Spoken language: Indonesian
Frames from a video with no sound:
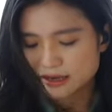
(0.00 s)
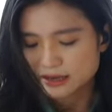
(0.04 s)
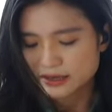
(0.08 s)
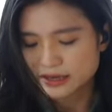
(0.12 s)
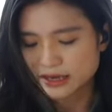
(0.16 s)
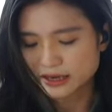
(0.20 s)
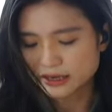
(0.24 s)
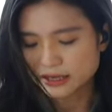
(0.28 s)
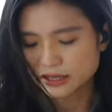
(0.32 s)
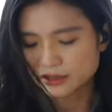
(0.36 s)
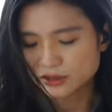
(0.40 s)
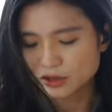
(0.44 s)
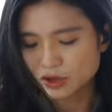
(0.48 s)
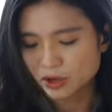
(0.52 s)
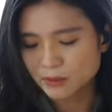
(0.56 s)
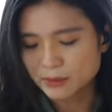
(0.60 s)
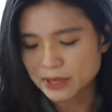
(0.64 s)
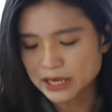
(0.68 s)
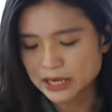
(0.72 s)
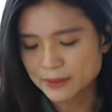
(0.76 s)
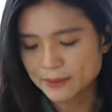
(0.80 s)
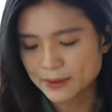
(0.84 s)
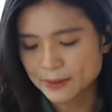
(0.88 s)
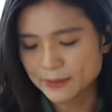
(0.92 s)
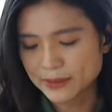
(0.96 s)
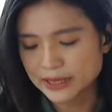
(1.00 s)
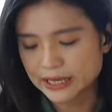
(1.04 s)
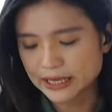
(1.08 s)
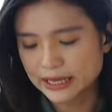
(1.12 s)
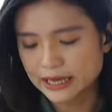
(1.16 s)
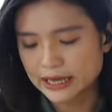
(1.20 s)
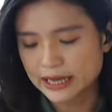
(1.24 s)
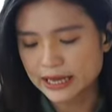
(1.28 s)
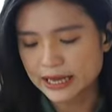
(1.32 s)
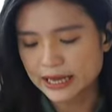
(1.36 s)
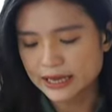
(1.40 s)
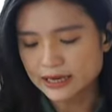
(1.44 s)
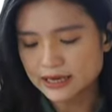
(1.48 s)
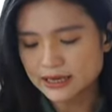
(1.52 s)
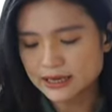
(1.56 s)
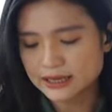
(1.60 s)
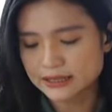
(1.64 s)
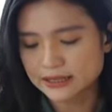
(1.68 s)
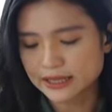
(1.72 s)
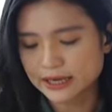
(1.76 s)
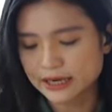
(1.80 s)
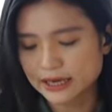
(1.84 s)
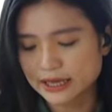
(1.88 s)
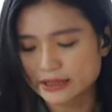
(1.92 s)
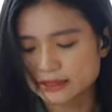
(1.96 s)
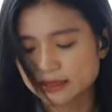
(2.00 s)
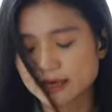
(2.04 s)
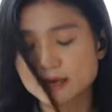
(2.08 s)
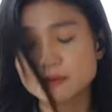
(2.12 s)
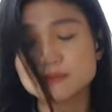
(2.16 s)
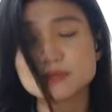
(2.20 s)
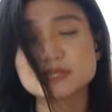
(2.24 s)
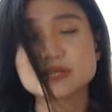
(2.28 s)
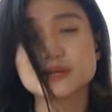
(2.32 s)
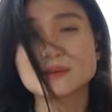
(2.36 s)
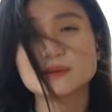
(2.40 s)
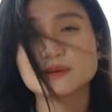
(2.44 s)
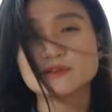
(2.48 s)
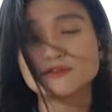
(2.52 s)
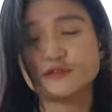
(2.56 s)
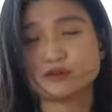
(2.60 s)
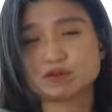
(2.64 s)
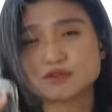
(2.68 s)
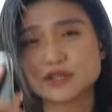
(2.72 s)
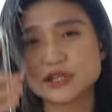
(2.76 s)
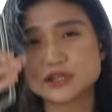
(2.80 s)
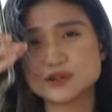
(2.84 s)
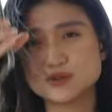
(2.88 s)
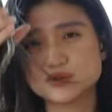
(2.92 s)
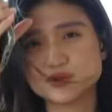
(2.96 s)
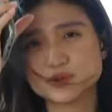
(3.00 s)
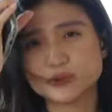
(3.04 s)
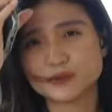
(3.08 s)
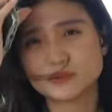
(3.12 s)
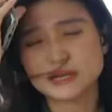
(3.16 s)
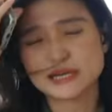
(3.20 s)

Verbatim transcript: yakni tol Balikpapan IKN ditargetkan bisa berfungsi 17